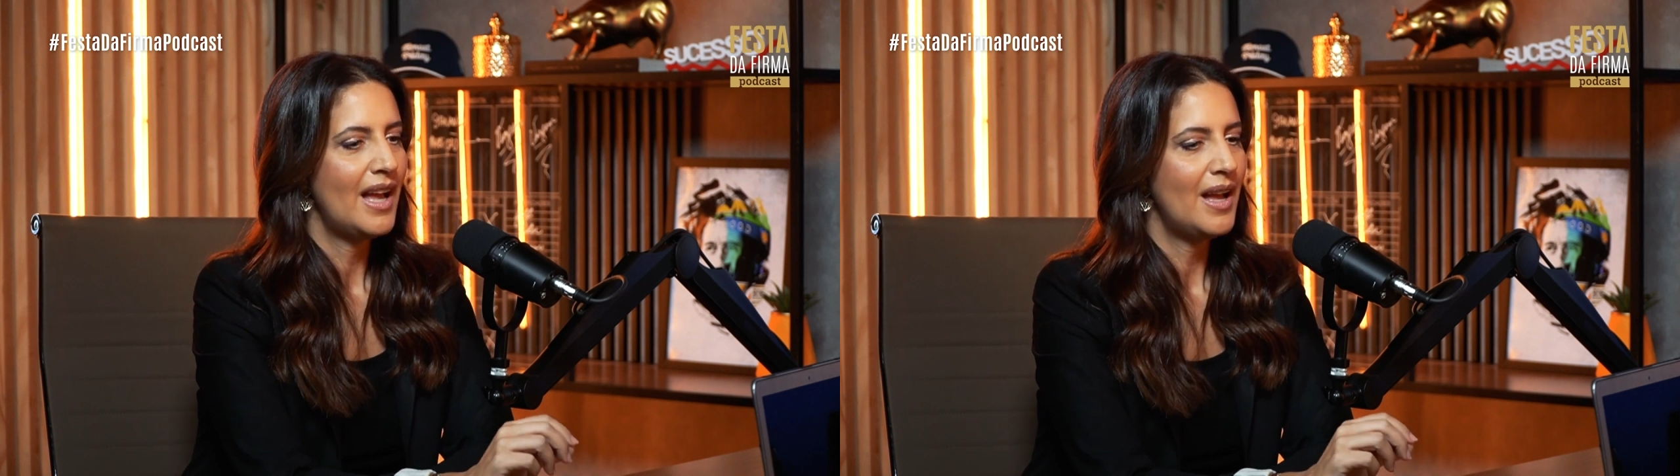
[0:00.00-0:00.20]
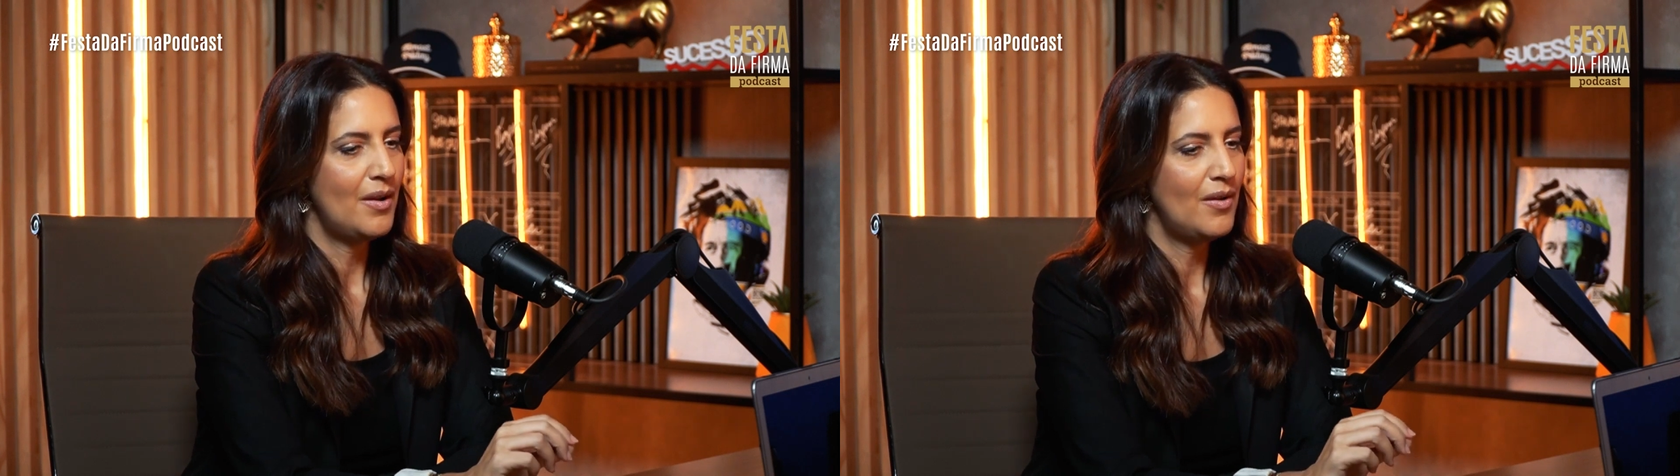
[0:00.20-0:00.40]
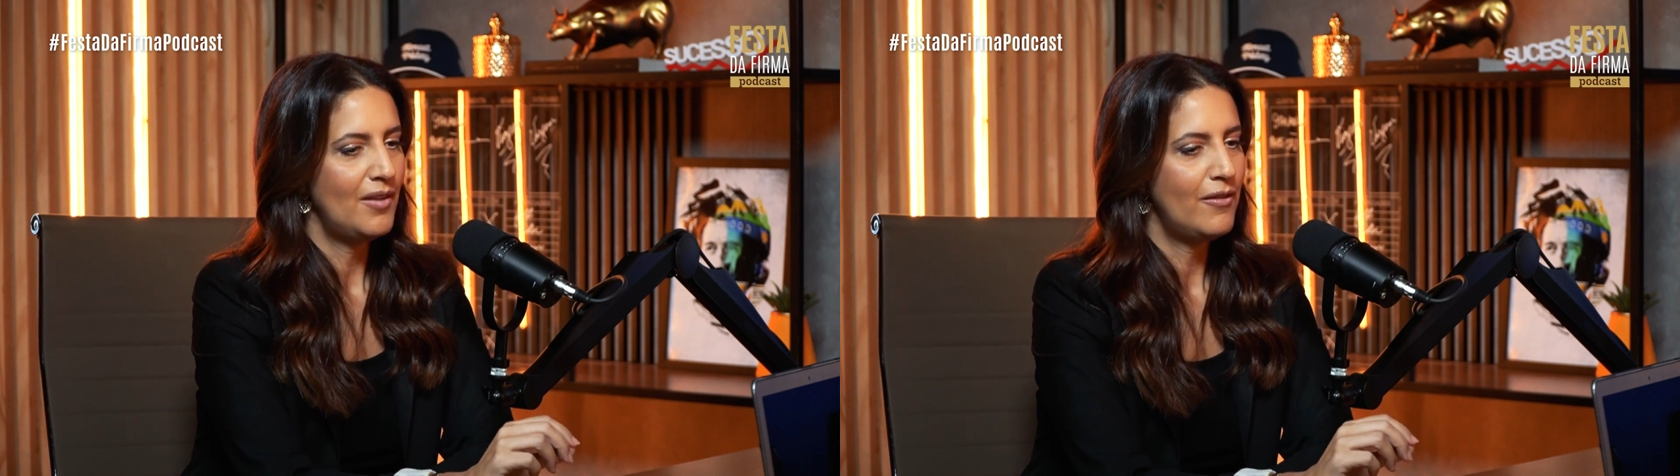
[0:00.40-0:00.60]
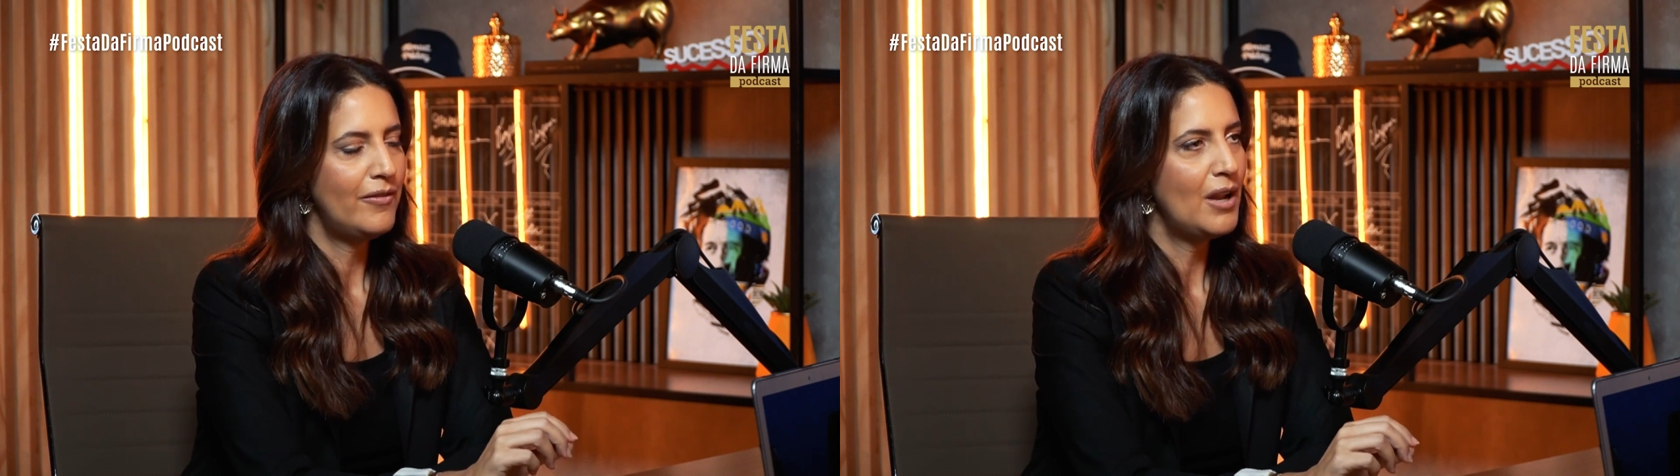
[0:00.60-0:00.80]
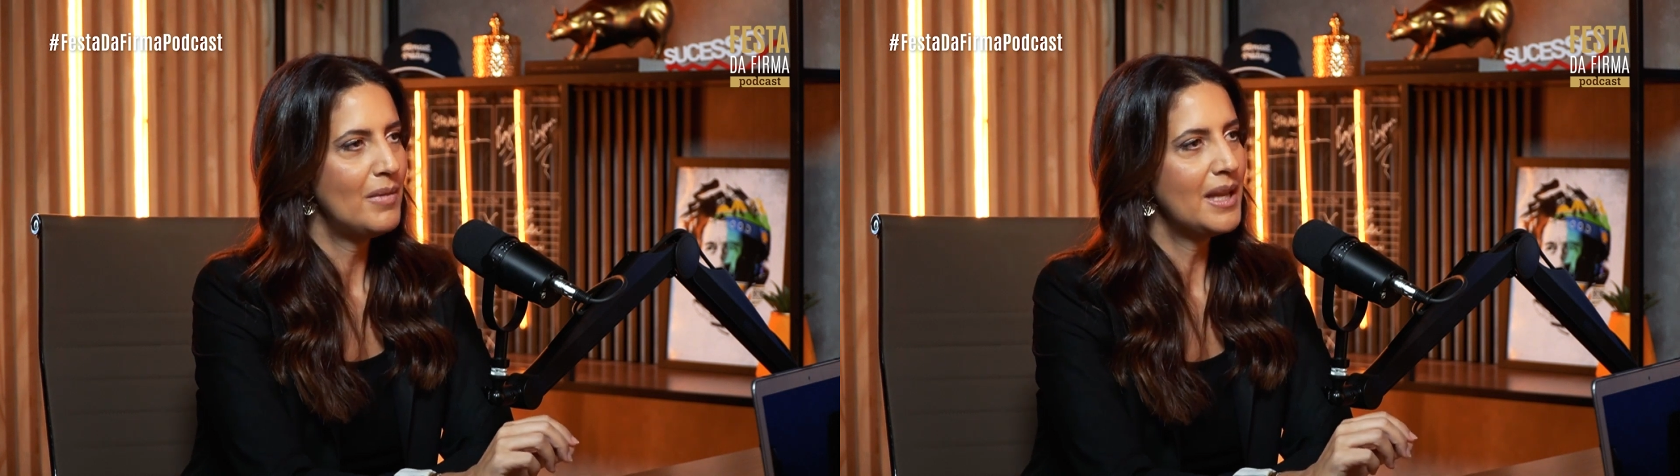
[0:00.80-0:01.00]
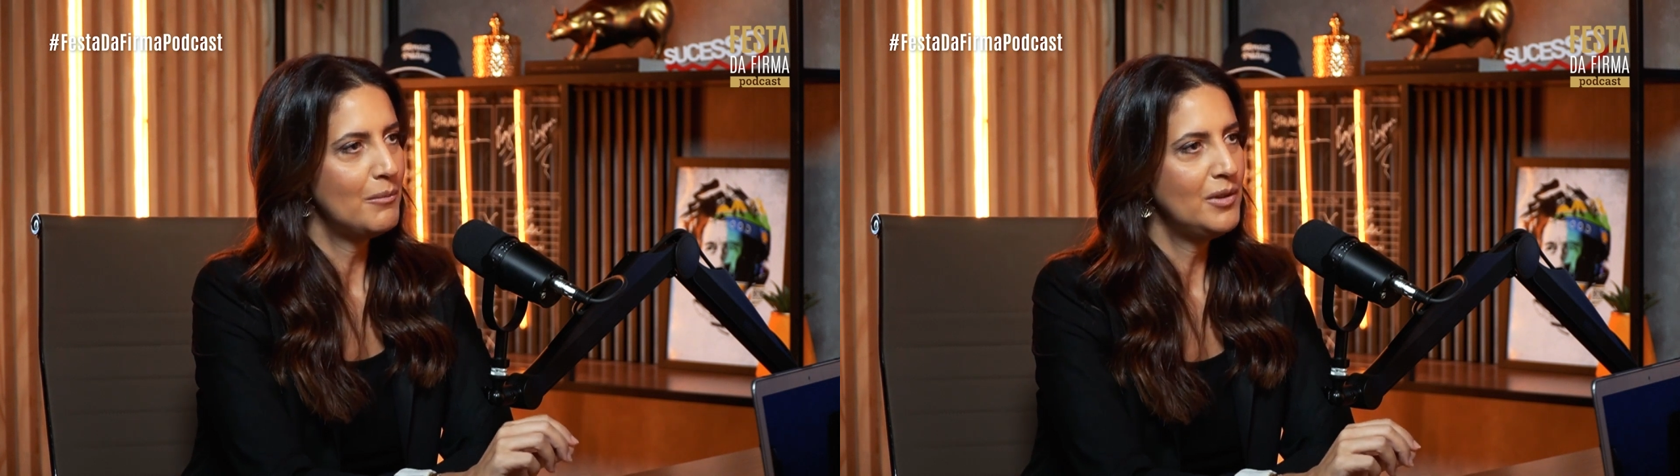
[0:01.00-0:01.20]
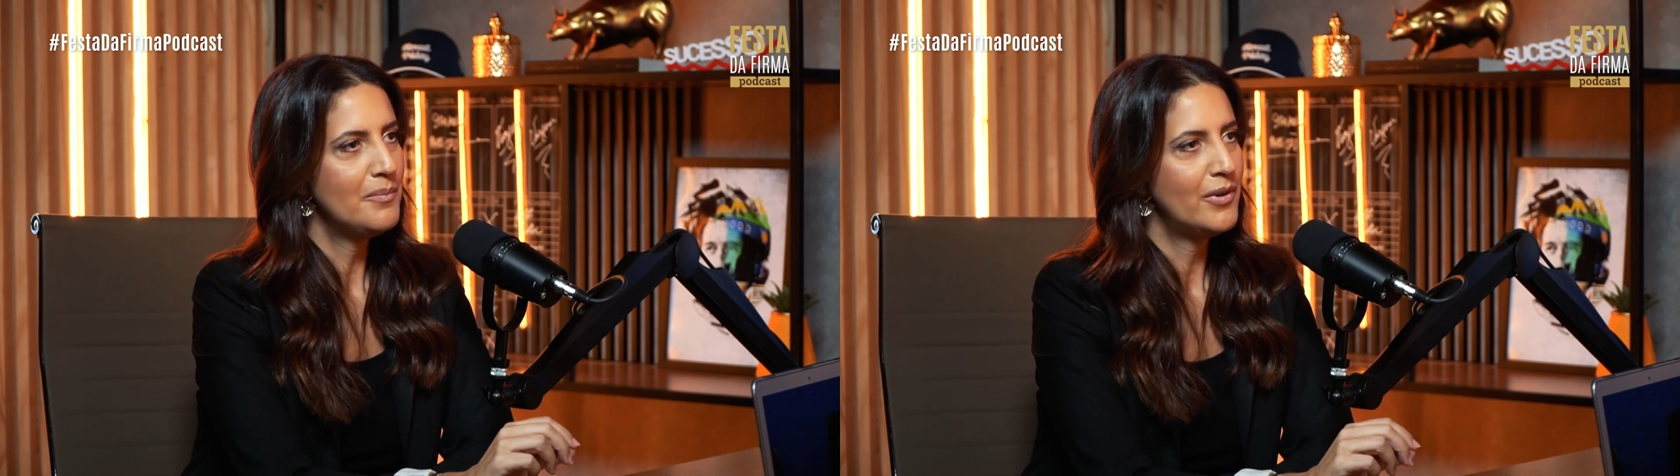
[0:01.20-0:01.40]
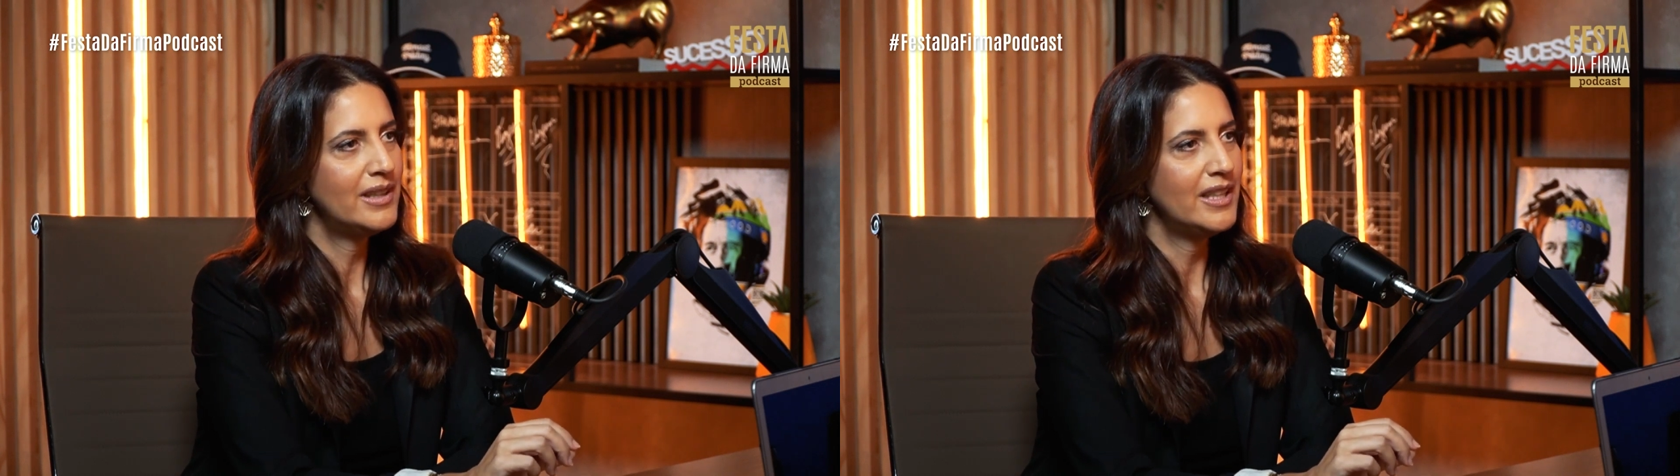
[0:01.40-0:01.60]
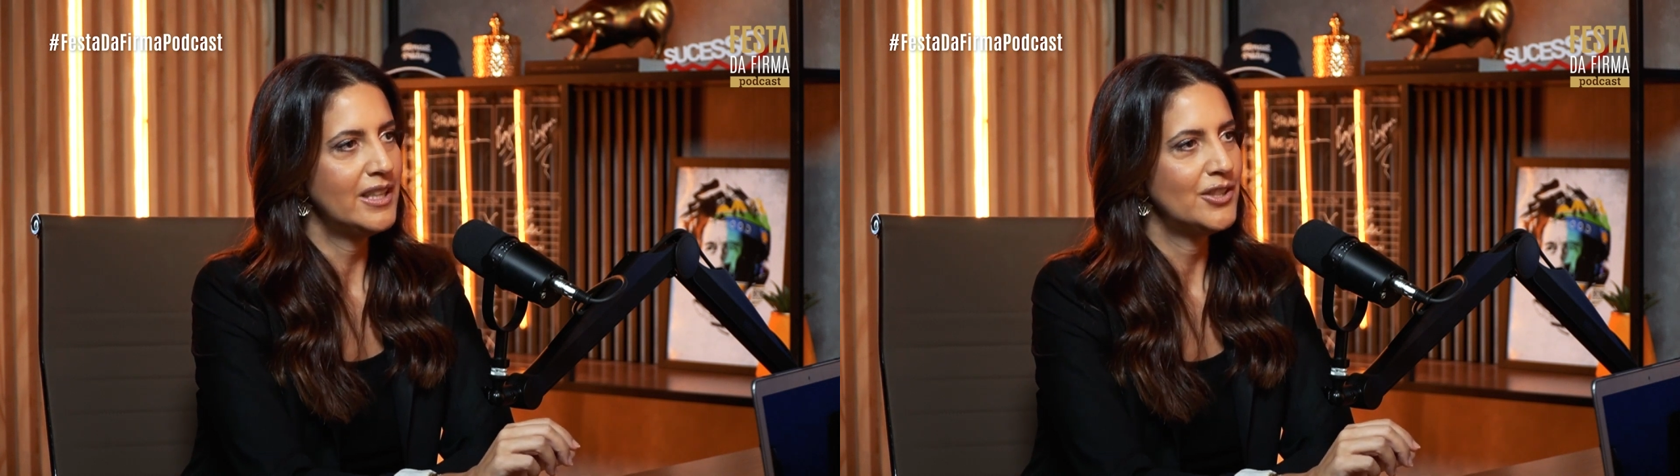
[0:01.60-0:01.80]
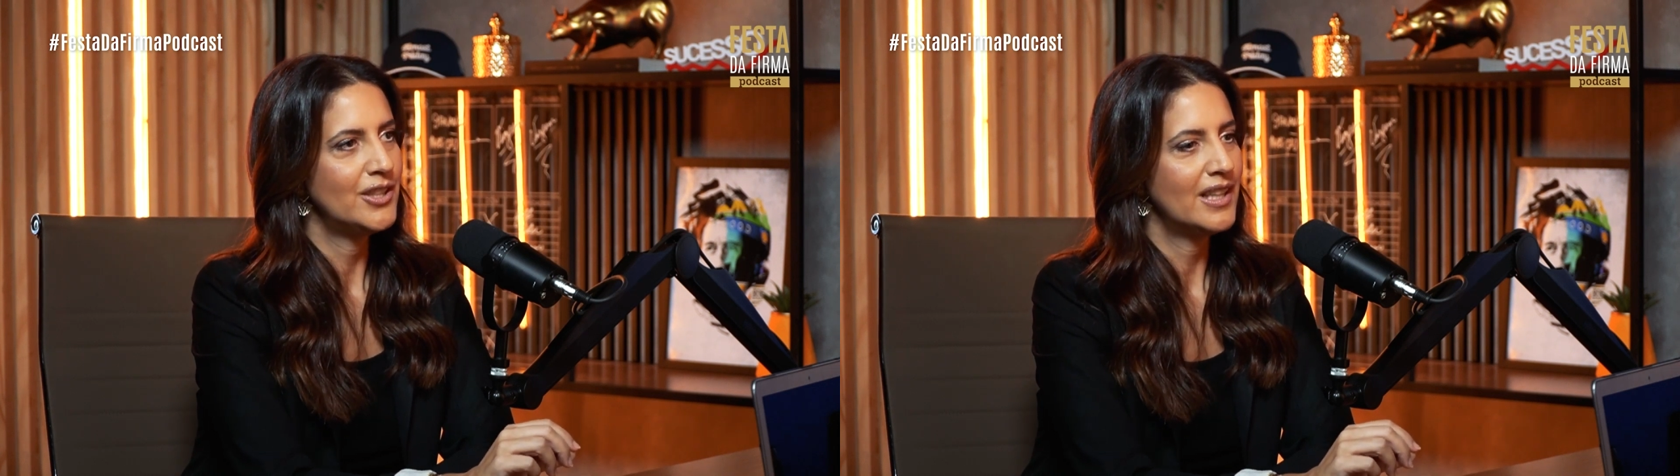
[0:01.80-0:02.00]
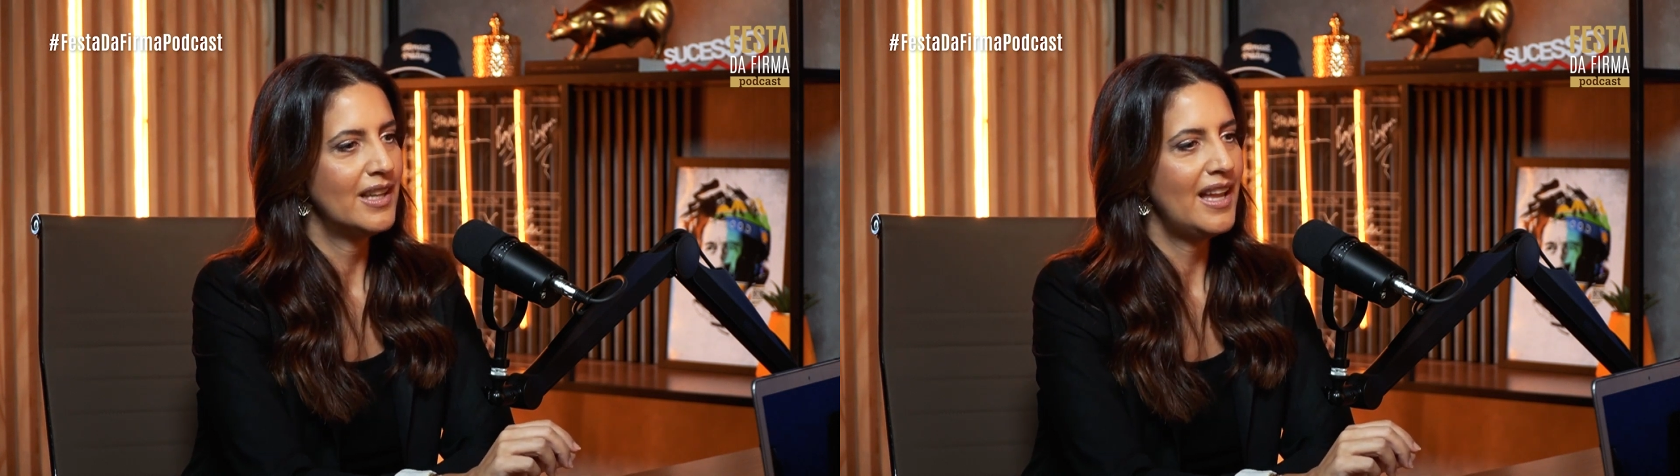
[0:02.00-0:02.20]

ah. eu, eu vou falar uma que é muito importante.